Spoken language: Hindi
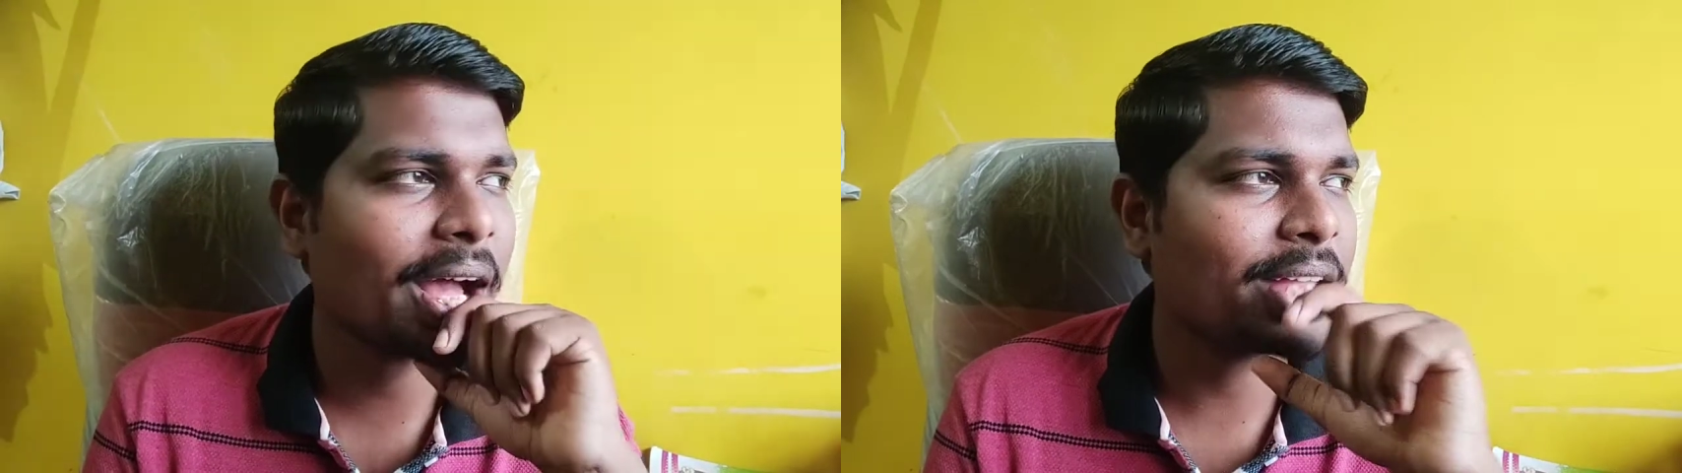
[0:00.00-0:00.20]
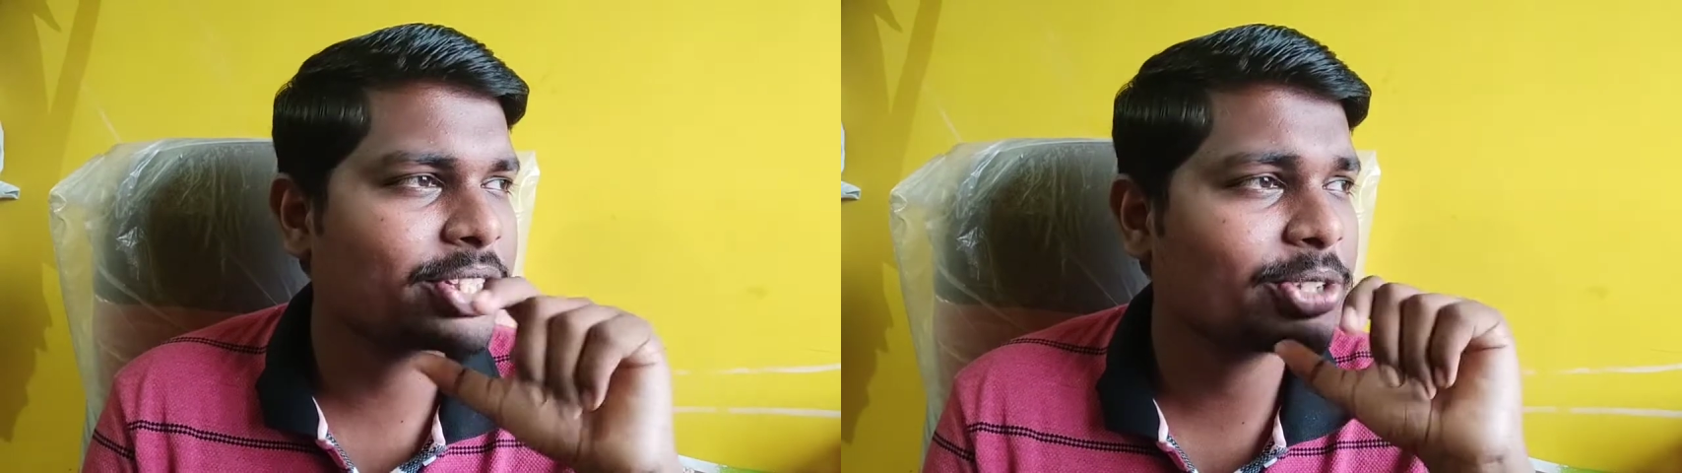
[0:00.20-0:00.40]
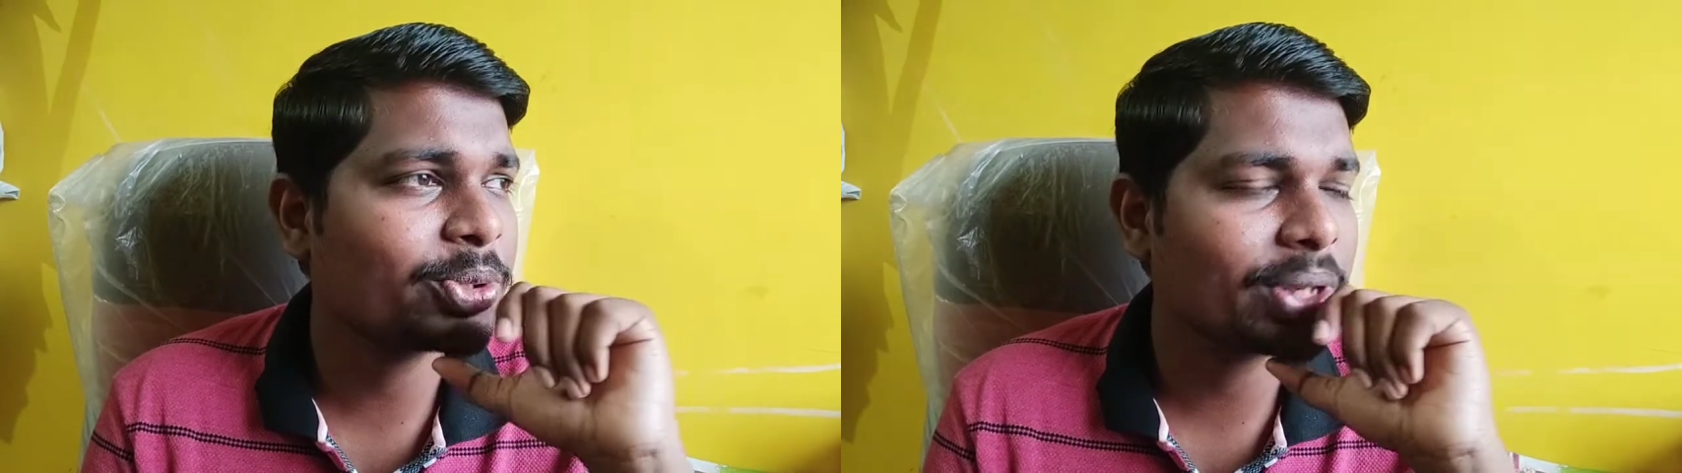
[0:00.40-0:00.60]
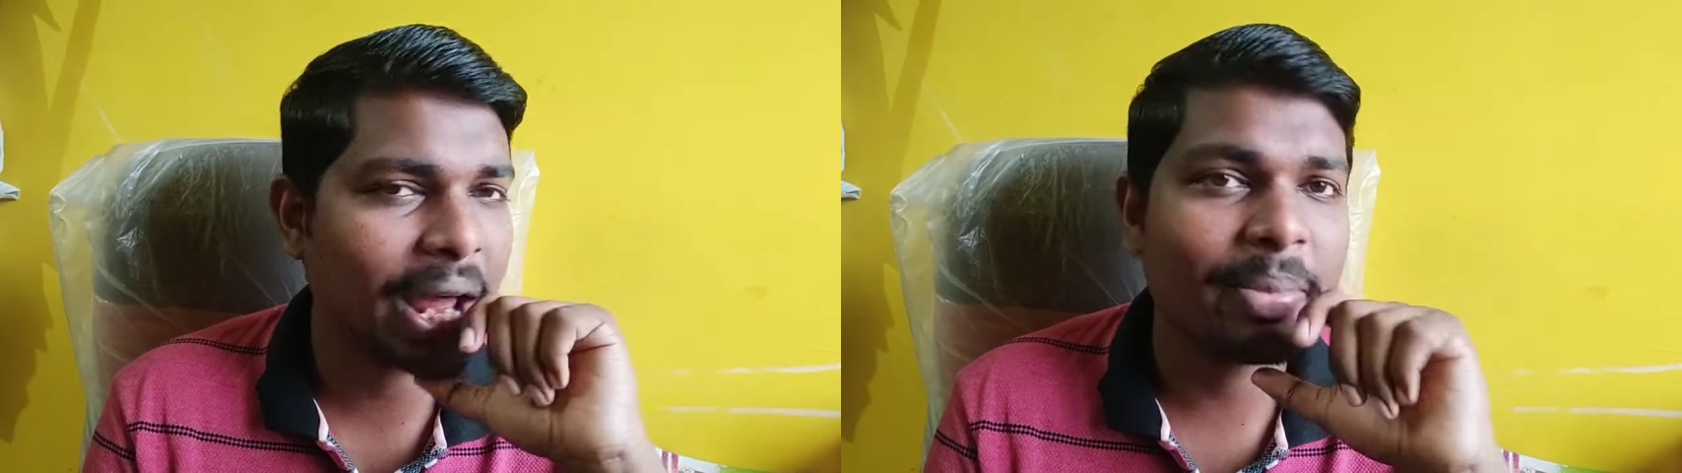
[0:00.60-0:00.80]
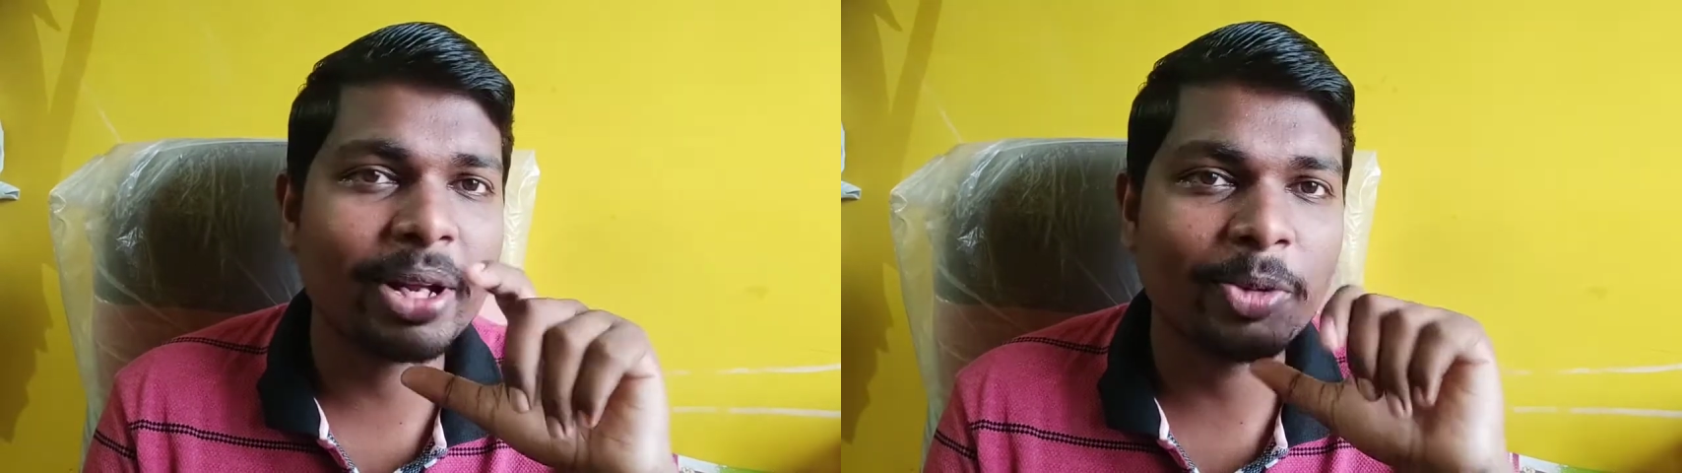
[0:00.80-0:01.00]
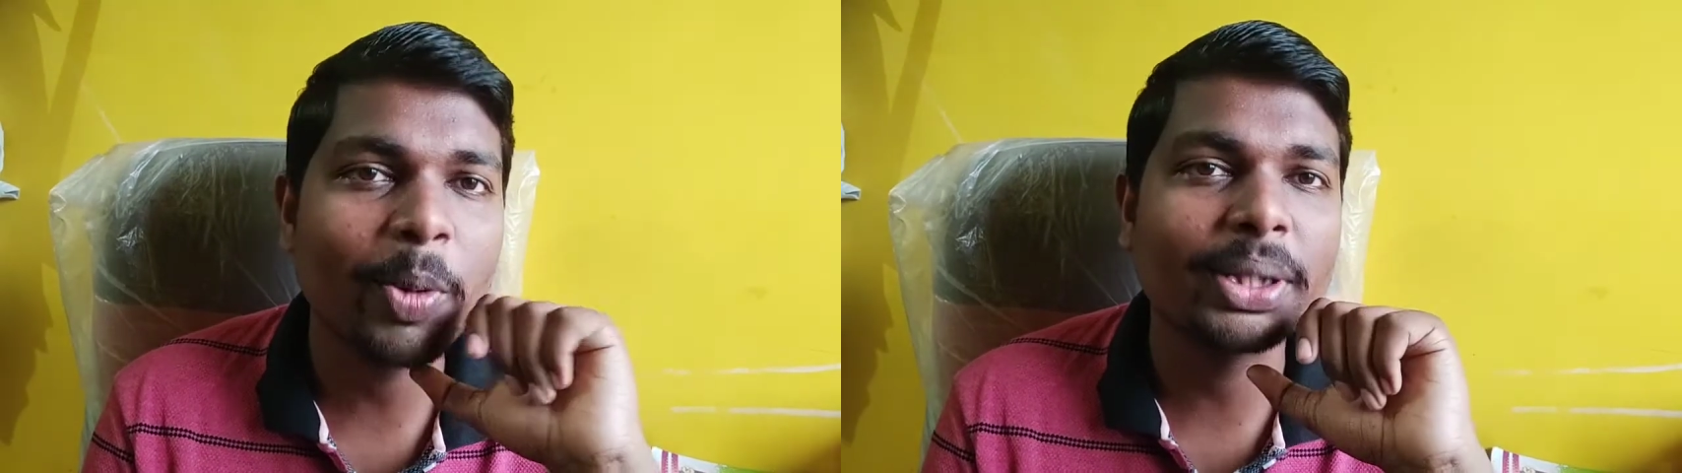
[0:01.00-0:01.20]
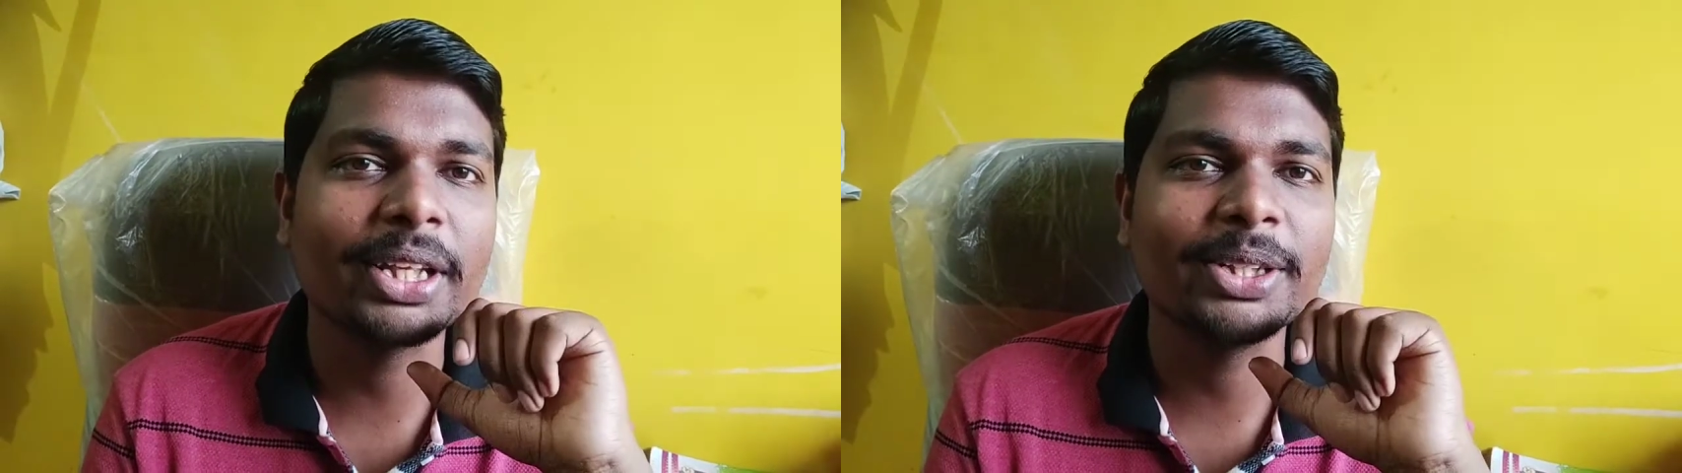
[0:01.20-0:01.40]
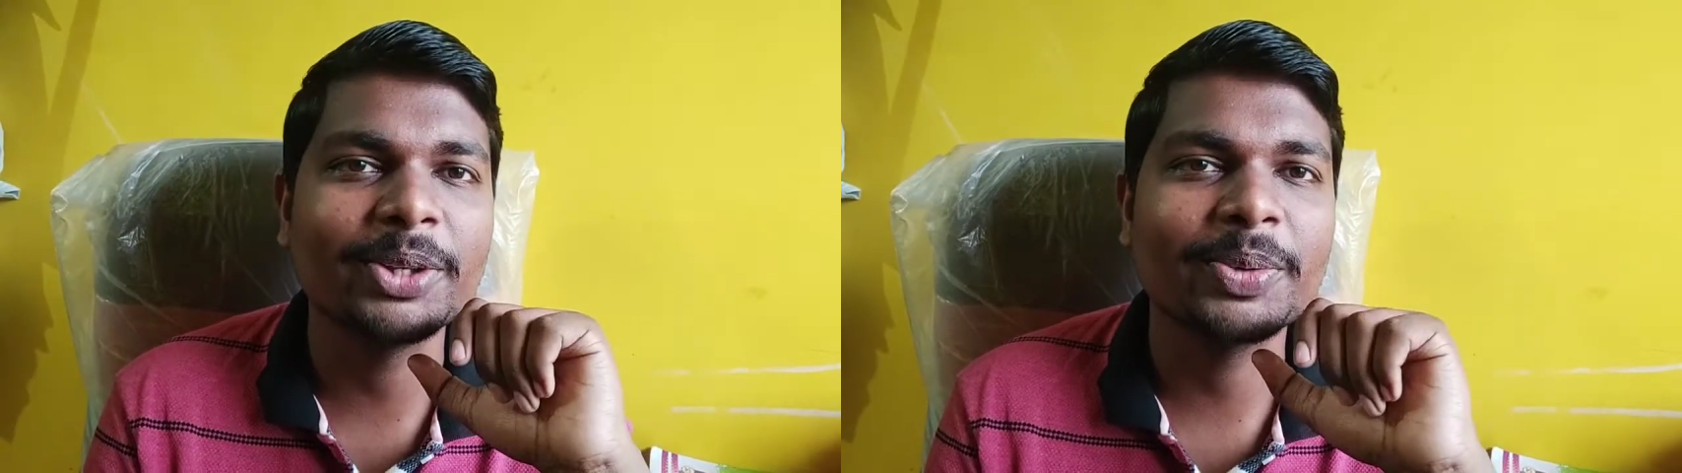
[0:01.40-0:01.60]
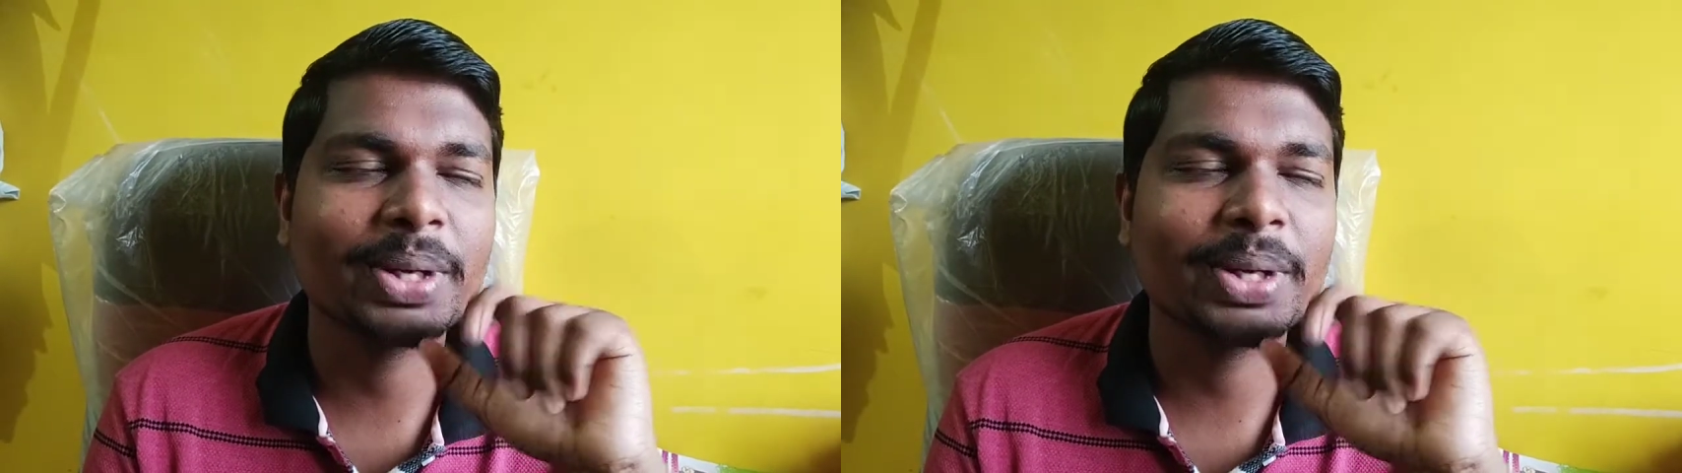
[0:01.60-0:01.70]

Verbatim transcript: आज का जो क्लाइमेट है वो बता देता हूँ